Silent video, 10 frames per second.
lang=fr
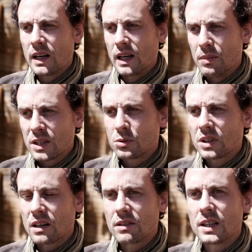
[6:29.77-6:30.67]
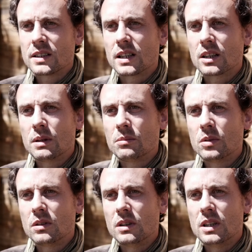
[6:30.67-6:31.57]
la base du travail, c'est quand
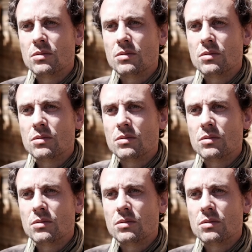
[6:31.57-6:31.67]
même